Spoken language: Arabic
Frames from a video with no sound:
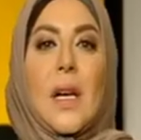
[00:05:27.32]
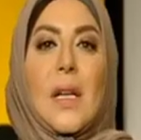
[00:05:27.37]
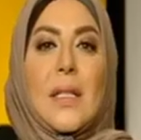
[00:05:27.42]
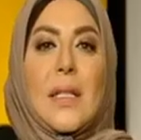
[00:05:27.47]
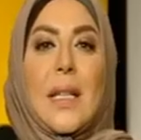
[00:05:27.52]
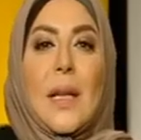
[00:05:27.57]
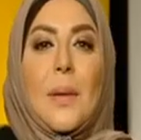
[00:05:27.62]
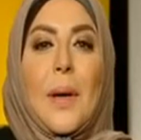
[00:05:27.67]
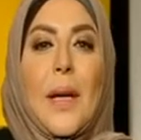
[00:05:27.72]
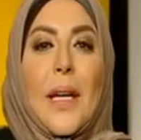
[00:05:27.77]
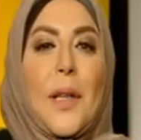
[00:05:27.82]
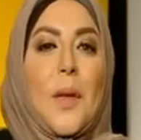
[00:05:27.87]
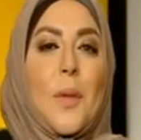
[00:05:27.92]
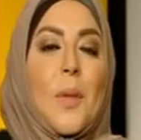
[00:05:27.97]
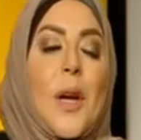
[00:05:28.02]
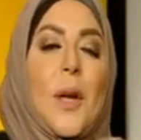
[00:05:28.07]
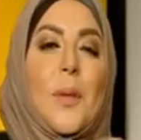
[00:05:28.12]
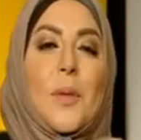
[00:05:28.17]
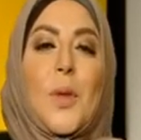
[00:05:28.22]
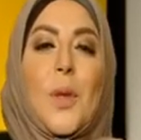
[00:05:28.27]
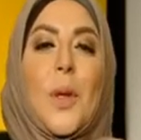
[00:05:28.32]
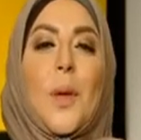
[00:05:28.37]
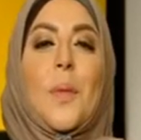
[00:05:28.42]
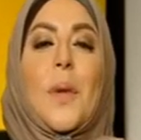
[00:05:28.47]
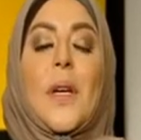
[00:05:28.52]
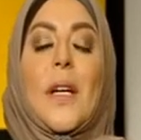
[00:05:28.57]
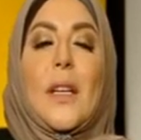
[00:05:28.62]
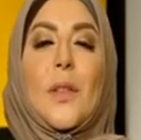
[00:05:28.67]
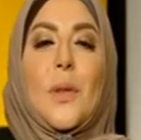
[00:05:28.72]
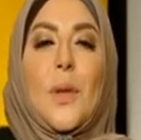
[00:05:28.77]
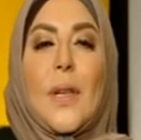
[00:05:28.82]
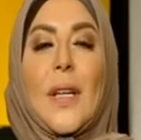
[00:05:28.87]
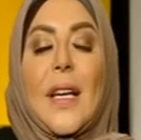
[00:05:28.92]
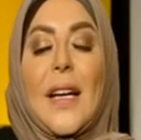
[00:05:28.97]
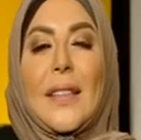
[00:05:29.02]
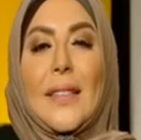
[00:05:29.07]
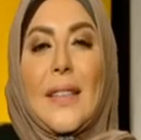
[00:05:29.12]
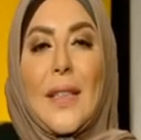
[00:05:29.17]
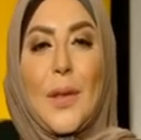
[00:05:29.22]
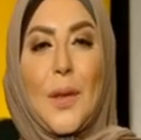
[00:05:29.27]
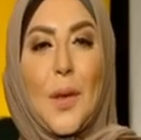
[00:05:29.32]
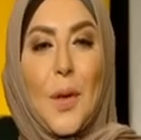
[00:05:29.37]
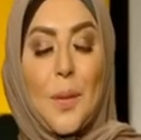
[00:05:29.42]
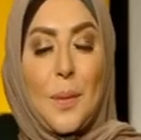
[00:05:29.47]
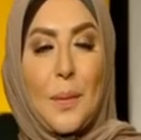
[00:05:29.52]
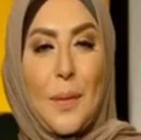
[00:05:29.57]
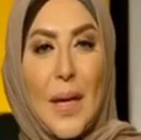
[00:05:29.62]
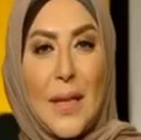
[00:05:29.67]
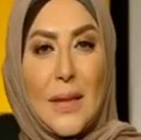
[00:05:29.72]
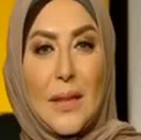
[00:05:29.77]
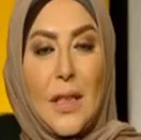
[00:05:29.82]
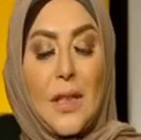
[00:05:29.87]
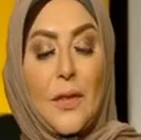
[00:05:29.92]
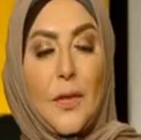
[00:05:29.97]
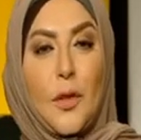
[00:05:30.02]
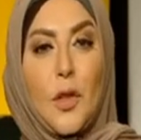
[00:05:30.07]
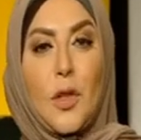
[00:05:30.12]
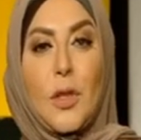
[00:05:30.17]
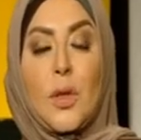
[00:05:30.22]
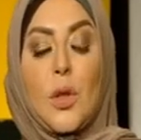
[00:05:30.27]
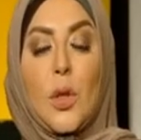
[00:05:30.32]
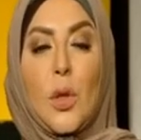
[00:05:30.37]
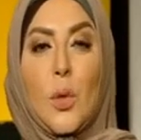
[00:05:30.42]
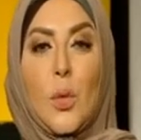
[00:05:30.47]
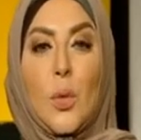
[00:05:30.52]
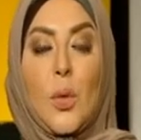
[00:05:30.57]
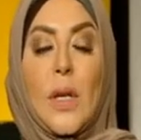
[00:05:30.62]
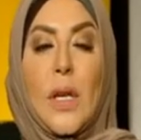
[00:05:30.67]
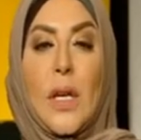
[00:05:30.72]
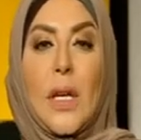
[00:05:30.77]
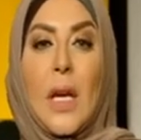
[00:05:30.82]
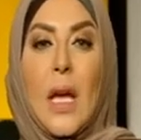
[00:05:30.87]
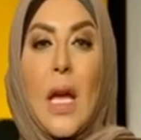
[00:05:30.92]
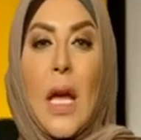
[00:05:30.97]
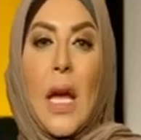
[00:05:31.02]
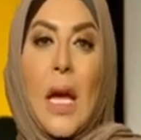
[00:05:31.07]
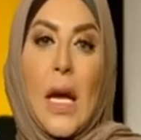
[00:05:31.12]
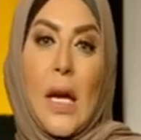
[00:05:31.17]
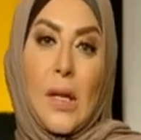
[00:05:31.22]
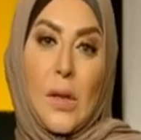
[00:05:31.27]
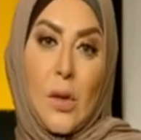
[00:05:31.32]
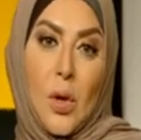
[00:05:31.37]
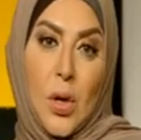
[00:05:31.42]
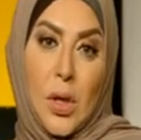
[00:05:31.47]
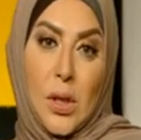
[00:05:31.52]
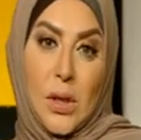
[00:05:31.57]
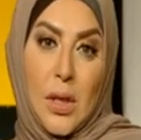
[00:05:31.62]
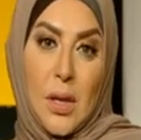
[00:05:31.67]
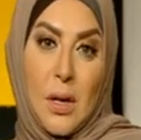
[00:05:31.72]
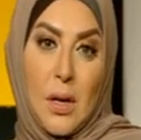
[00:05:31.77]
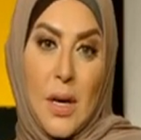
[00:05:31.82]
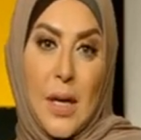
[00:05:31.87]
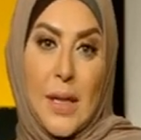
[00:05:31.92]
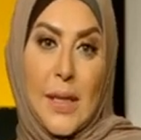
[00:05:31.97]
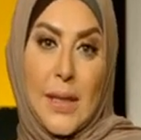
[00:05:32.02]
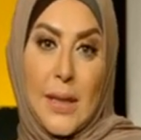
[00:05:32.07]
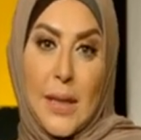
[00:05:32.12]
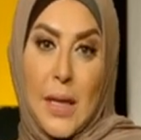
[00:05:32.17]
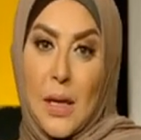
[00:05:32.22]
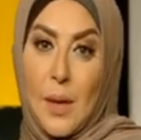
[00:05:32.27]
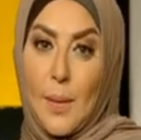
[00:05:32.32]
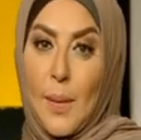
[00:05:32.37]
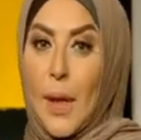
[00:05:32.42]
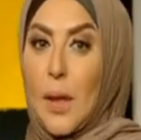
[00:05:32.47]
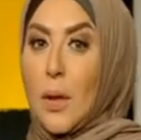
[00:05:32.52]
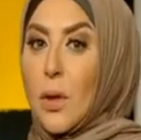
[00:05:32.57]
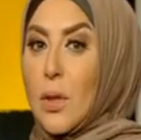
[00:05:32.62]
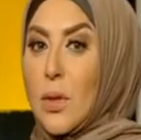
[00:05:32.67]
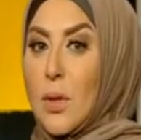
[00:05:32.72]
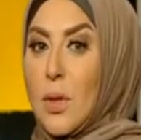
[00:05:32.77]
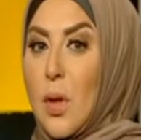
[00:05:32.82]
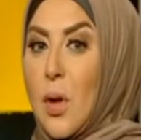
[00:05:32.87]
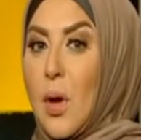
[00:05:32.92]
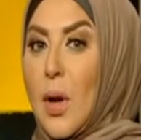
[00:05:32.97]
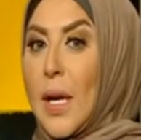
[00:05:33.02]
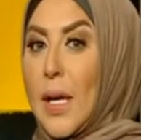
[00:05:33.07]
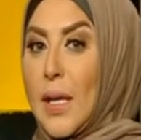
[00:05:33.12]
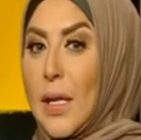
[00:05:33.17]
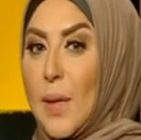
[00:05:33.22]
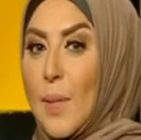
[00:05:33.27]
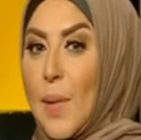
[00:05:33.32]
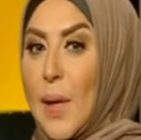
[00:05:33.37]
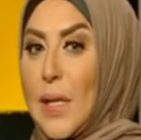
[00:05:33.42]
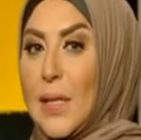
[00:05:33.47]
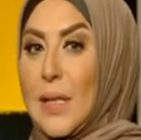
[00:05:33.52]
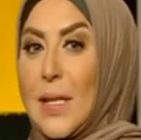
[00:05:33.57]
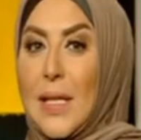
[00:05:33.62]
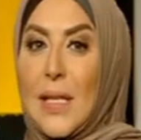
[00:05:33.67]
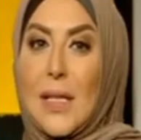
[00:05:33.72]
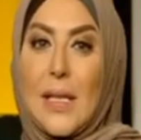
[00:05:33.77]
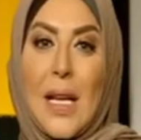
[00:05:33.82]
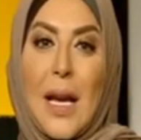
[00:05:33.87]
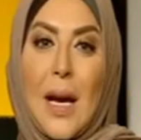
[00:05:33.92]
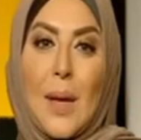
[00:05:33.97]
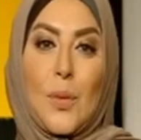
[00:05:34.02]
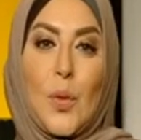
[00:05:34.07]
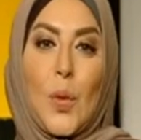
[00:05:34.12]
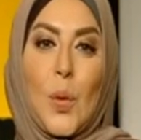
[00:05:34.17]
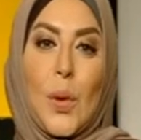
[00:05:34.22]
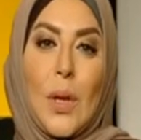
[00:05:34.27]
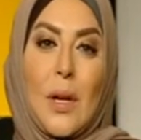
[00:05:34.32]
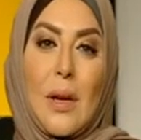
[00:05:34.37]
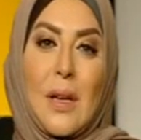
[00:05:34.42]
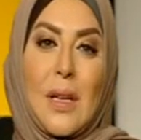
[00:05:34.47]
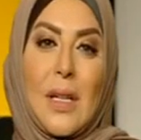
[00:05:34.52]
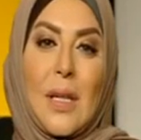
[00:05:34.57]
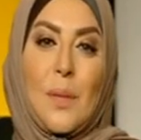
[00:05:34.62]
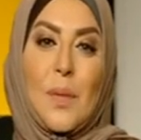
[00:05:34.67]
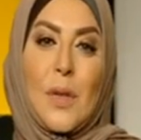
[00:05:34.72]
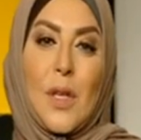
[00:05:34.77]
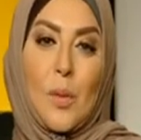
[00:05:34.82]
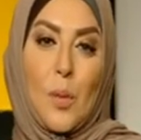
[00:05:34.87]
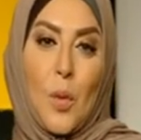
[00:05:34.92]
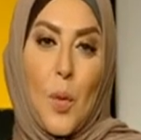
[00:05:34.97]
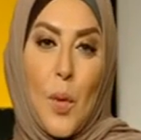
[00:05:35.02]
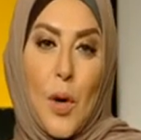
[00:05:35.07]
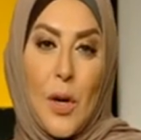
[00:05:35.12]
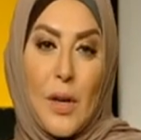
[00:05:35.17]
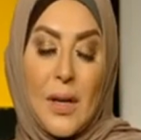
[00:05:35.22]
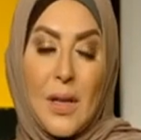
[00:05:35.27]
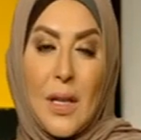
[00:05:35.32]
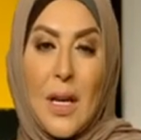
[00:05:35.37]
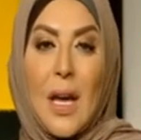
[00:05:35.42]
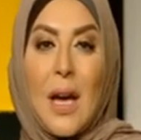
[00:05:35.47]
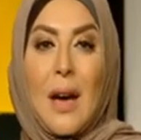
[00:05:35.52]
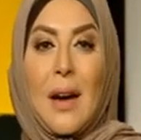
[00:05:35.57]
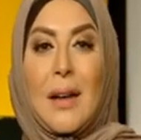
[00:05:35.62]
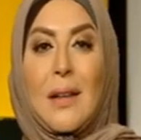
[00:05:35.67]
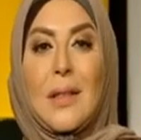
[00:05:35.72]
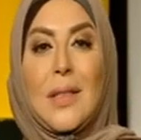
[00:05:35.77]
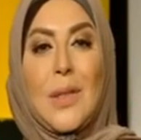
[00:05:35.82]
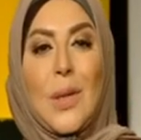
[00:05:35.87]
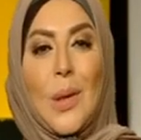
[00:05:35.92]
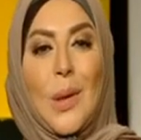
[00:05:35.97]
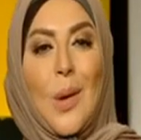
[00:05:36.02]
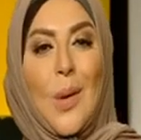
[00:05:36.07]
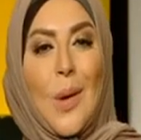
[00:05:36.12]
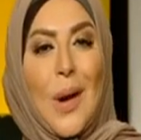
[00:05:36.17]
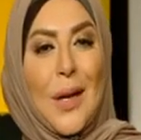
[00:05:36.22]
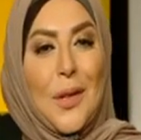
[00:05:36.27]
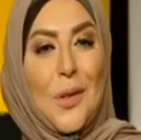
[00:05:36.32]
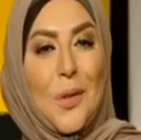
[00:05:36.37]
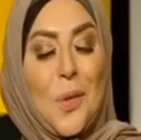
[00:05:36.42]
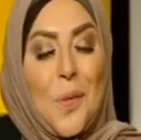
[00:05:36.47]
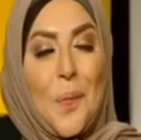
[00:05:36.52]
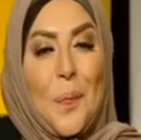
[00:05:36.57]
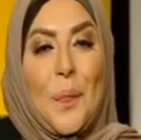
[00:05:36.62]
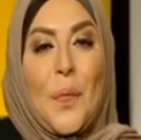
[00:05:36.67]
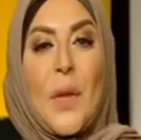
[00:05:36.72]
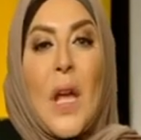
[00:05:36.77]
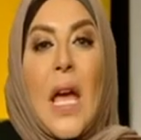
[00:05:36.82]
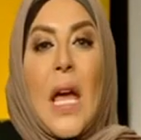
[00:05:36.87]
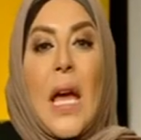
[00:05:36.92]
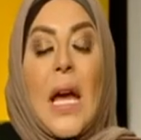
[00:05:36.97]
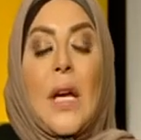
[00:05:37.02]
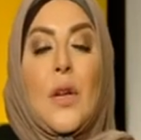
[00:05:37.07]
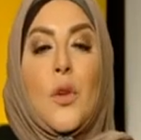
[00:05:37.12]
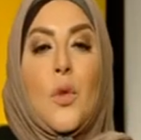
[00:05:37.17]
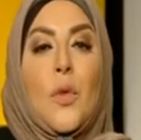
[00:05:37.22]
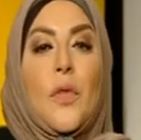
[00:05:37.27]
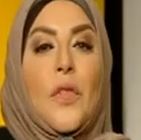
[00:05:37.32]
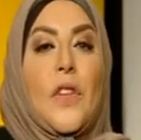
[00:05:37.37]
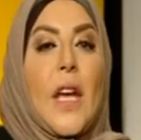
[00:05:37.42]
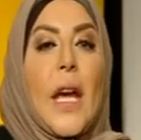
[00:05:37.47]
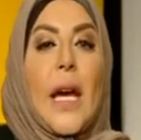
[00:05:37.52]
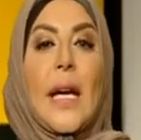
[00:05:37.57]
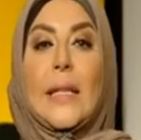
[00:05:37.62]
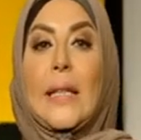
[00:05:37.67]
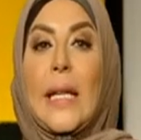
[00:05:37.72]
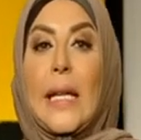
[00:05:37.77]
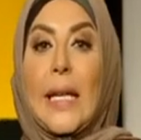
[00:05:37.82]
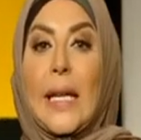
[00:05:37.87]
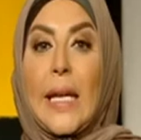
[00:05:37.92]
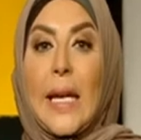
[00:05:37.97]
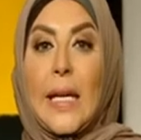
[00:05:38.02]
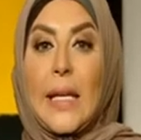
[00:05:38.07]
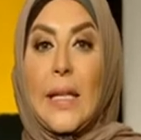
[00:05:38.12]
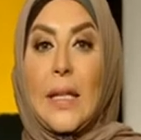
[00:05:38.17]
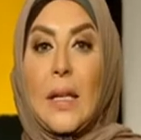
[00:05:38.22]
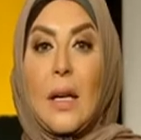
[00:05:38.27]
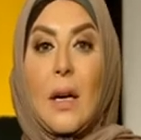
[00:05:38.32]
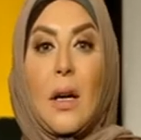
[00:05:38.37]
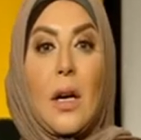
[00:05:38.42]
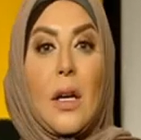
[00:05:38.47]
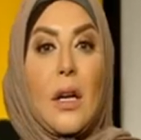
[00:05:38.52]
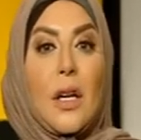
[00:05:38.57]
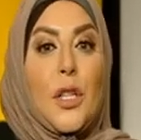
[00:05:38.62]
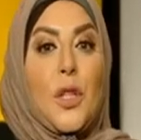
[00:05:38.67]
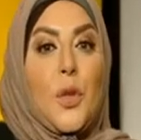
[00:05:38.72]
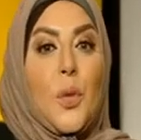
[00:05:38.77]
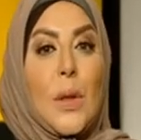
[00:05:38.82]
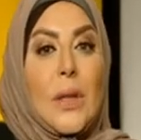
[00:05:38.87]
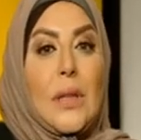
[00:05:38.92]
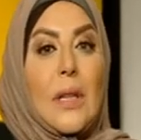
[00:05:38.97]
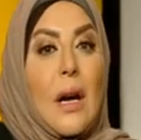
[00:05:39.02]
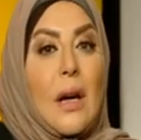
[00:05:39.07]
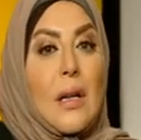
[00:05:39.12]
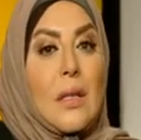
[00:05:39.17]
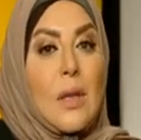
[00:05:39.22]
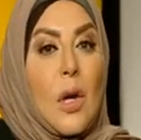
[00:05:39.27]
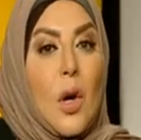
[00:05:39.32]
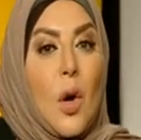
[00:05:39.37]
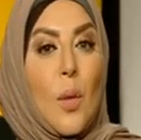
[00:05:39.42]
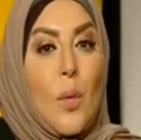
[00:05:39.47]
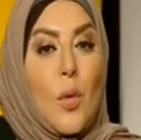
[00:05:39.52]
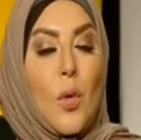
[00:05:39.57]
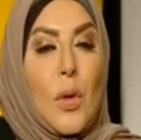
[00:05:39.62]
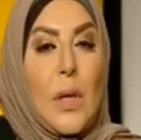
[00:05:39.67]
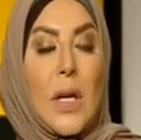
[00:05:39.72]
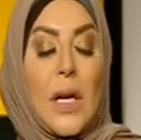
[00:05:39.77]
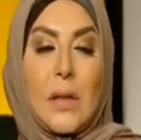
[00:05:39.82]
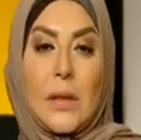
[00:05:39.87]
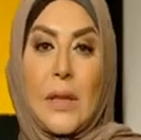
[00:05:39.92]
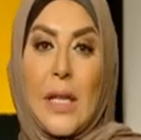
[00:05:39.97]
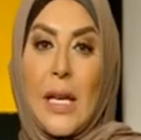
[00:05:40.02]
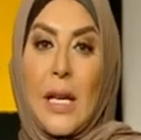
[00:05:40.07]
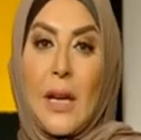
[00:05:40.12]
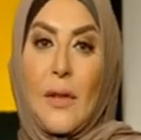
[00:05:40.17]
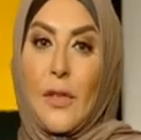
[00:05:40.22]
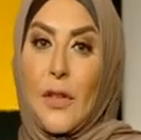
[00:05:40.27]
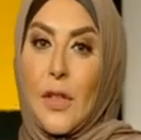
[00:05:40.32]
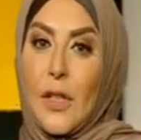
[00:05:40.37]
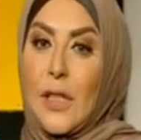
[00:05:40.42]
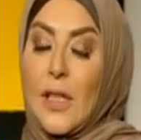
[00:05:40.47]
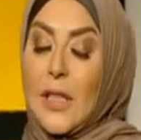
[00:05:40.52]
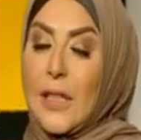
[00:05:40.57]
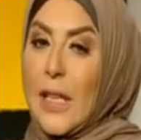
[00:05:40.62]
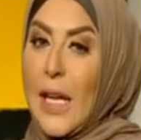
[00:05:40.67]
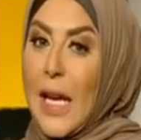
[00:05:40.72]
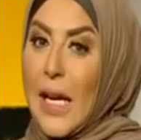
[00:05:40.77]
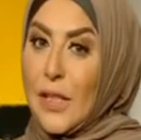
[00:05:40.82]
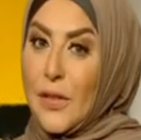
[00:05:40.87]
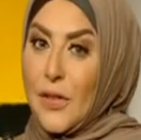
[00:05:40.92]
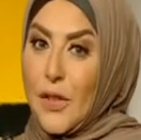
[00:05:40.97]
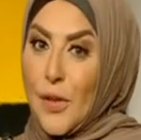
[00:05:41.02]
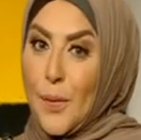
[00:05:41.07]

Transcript: السلام عليكم ورحمة الله وبركاته رجعت لكم بعد الفاصل والنهاردة هنتكلم عن قصة غريبة لسيدنا عبد الله ابن المبارك رضي الله عنه انه في احدى الليالي خرج يودع اصحابه لاداء فريضة الحج